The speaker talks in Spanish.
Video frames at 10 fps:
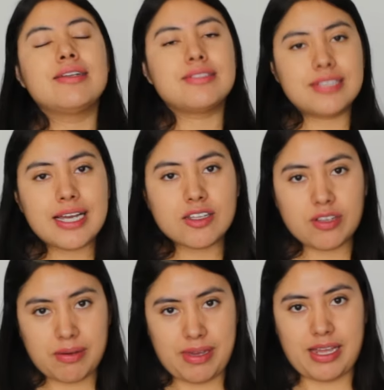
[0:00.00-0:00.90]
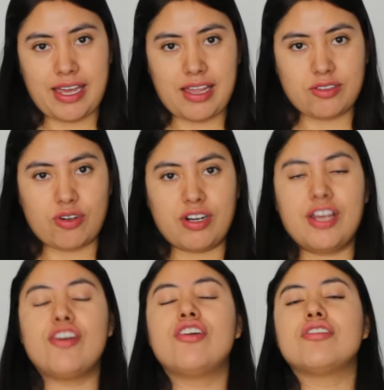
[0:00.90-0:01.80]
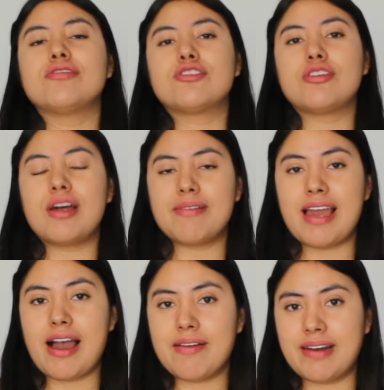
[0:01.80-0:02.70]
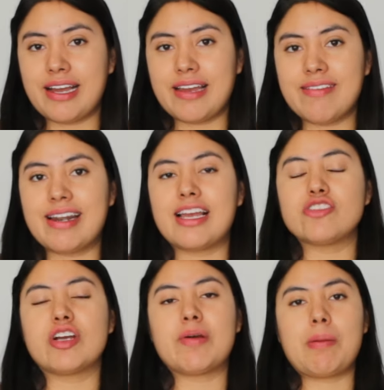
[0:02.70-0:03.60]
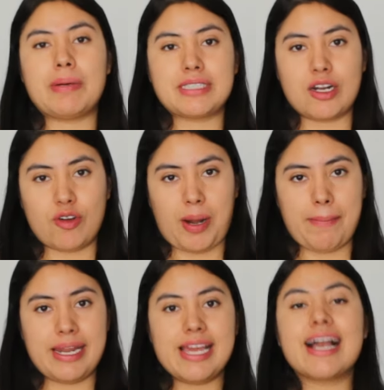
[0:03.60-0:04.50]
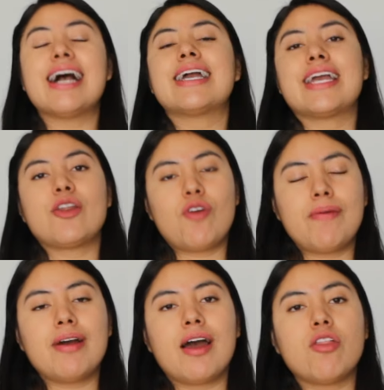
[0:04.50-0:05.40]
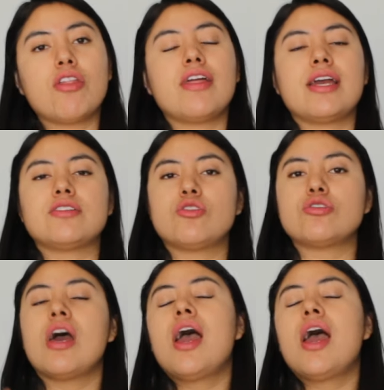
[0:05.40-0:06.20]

Sé que todavía queda torneo, Todavía habrá que ver qué es lo que va a pasar con América, que no ha bajado de esos